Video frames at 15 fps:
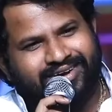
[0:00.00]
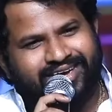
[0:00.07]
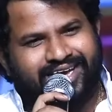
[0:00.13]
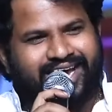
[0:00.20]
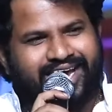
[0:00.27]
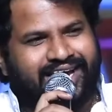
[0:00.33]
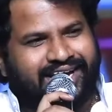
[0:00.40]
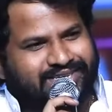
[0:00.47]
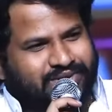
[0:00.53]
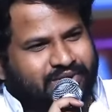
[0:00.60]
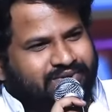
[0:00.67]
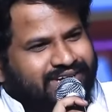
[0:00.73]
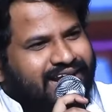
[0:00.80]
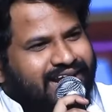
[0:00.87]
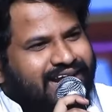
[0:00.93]
ఇంక ఎన్ని
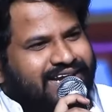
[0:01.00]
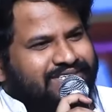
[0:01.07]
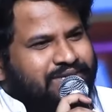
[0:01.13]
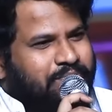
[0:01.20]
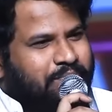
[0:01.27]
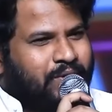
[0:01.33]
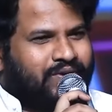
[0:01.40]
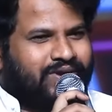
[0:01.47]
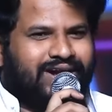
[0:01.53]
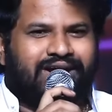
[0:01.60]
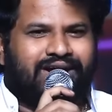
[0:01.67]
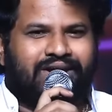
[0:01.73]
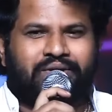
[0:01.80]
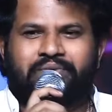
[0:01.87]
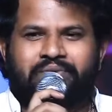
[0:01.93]
సంవత్సరాలైనా చెప్పుకుంటాను
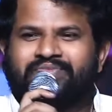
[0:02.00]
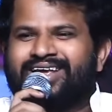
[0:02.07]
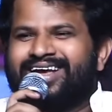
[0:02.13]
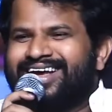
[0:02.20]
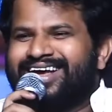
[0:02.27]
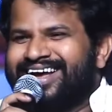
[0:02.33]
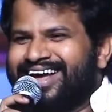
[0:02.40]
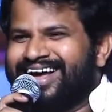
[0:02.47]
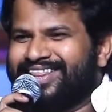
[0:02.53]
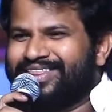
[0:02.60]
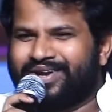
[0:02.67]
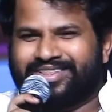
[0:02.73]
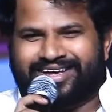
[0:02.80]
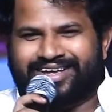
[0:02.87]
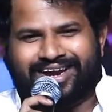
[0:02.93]
నేను
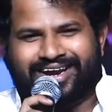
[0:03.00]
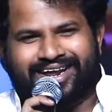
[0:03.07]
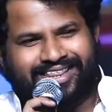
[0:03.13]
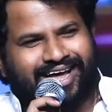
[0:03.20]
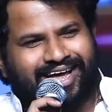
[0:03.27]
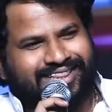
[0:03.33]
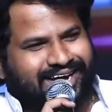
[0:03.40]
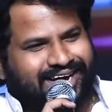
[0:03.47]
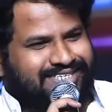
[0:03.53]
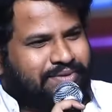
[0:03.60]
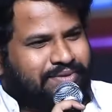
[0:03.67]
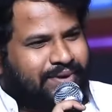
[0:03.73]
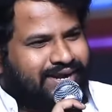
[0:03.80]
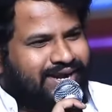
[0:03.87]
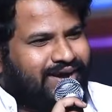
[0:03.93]
అందులో తిరగలేదు అంత
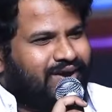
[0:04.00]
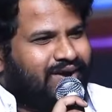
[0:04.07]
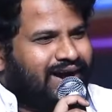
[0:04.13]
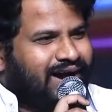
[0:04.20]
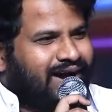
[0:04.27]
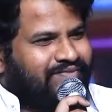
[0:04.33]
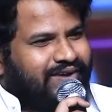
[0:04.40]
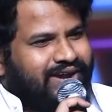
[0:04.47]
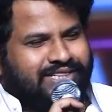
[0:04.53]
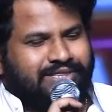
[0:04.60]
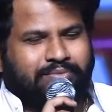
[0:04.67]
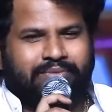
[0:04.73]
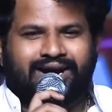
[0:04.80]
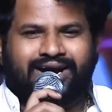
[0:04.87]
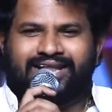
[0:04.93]
కష్టపడ్డాం ఆ
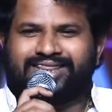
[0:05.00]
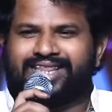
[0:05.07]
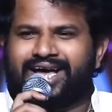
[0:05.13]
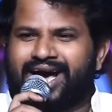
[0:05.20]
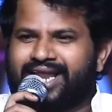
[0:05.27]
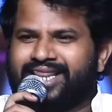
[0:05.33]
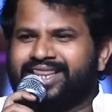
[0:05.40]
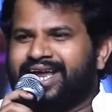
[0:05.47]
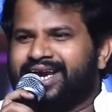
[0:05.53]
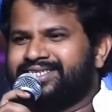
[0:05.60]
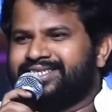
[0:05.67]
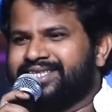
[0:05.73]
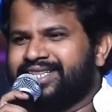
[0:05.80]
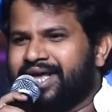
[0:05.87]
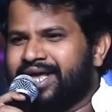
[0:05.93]
ఫలితం మాకు అంత ఆనందాన్ని
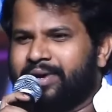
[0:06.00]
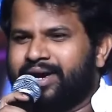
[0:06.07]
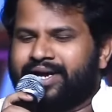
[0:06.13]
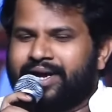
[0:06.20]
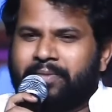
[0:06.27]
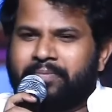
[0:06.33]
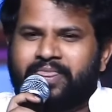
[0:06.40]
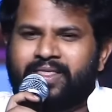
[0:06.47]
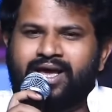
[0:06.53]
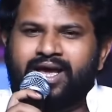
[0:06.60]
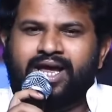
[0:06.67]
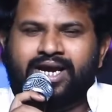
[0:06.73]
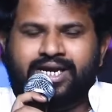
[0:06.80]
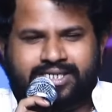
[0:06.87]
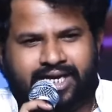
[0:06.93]
ఇచ్చిందనమాట
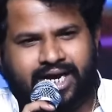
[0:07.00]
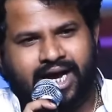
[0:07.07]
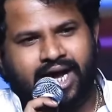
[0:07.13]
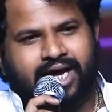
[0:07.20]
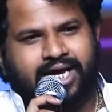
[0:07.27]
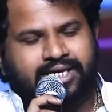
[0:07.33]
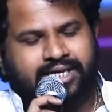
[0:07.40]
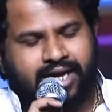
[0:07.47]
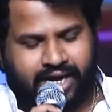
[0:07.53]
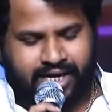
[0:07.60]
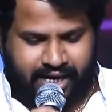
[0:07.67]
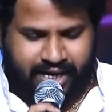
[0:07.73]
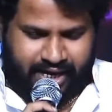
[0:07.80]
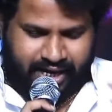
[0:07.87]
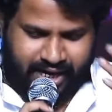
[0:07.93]
నిజంగా
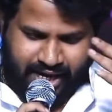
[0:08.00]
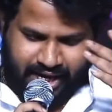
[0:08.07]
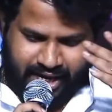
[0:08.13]
అంటే ఇంకా